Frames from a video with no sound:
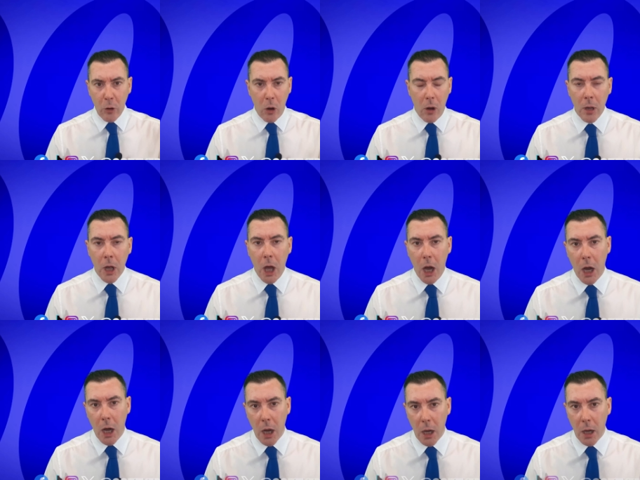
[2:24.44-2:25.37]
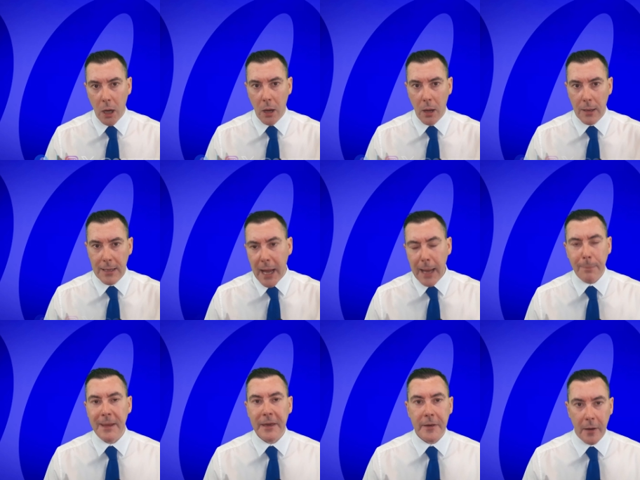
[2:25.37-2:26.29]
Alors, euh, les
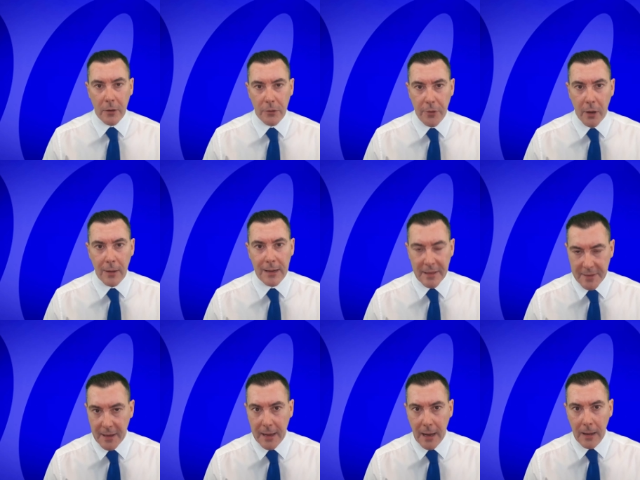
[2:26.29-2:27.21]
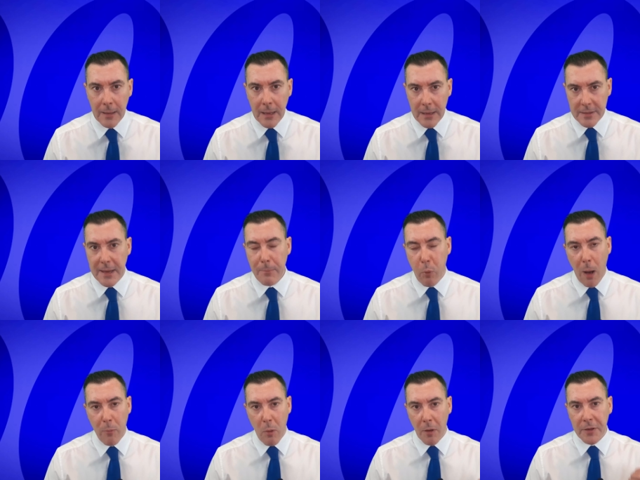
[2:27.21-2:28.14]
répliques dans la saga, c'est
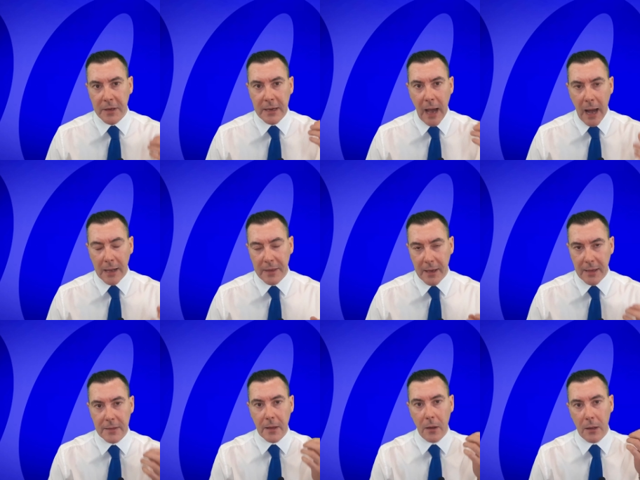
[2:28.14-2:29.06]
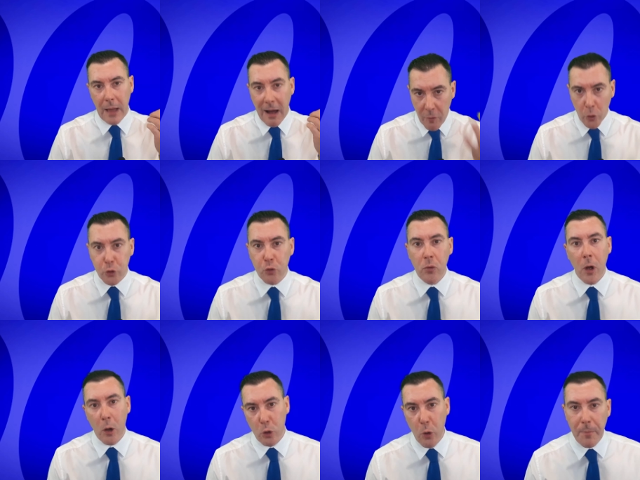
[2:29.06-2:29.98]
probablement ce qui caractérise avant
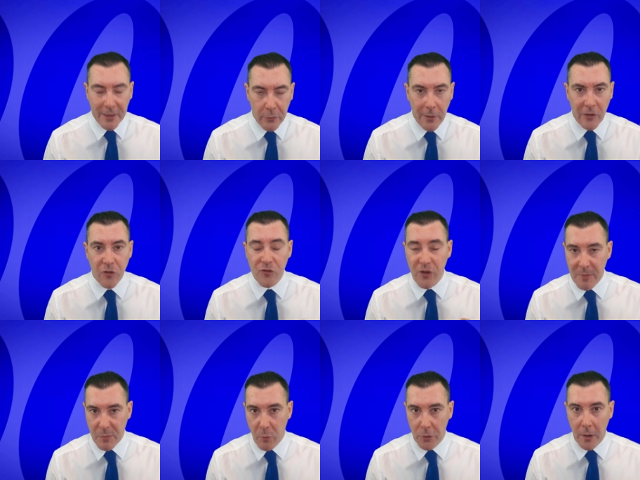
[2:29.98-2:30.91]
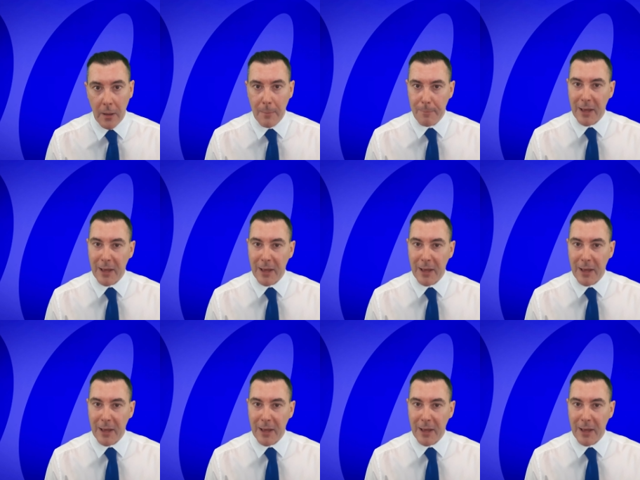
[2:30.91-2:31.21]
tout le personnage de James Bond,